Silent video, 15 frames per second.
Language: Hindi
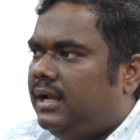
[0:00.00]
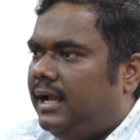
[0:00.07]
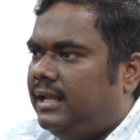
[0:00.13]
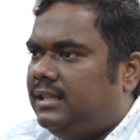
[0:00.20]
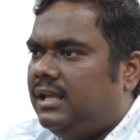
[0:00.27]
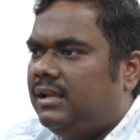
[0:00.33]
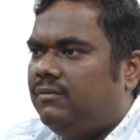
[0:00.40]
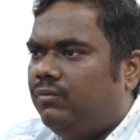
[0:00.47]
आई
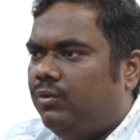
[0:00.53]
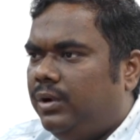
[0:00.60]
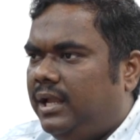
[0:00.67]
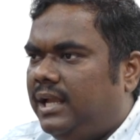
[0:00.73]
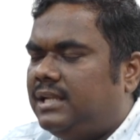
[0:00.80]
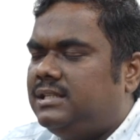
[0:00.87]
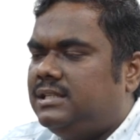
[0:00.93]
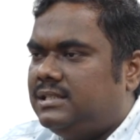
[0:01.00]
थिंक वो
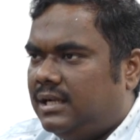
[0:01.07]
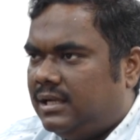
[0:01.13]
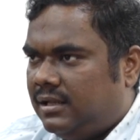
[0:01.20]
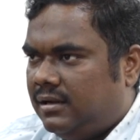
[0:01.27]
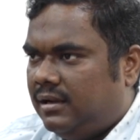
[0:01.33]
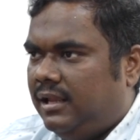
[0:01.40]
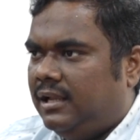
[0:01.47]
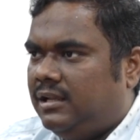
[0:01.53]
एक चीज़
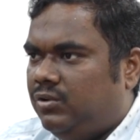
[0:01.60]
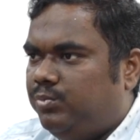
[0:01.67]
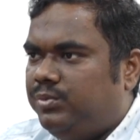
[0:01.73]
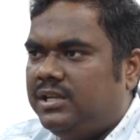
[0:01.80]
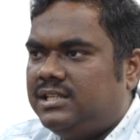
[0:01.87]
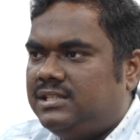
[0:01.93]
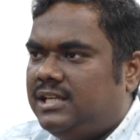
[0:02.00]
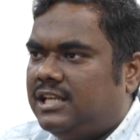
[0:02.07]
अगर एक यू
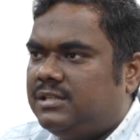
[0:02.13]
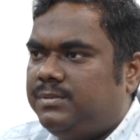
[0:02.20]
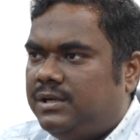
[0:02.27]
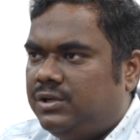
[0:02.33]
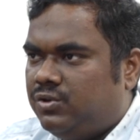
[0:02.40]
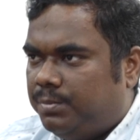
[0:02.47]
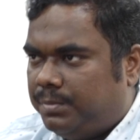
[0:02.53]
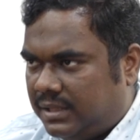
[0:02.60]
पी
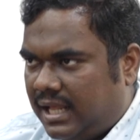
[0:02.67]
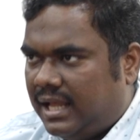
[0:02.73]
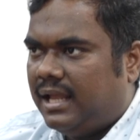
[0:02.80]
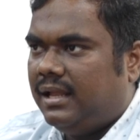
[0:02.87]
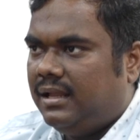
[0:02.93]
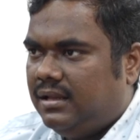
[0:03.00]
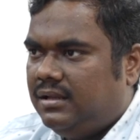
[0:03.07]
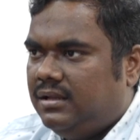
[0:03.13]
को पता
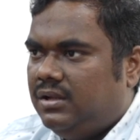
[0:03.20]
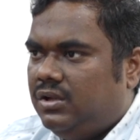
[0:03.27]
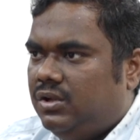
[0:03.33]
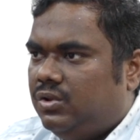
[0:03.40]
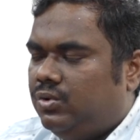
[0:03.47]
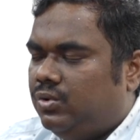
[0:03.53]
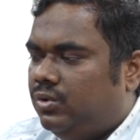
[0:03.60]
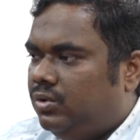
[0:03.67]
है
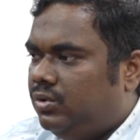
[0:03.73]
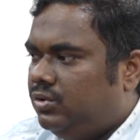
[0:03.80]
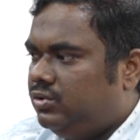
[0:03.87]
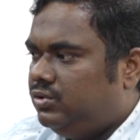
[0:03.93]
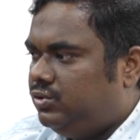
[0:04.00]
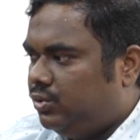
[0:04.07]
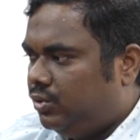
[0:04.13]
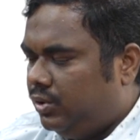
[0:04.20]
तो
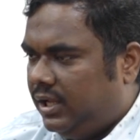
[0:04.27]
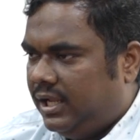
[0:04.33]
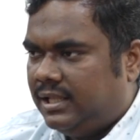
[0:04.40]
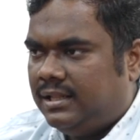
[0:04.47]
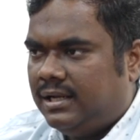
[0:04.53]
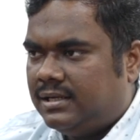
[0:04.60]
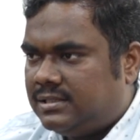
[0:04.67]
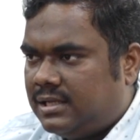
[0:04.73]
जो एक डेढ़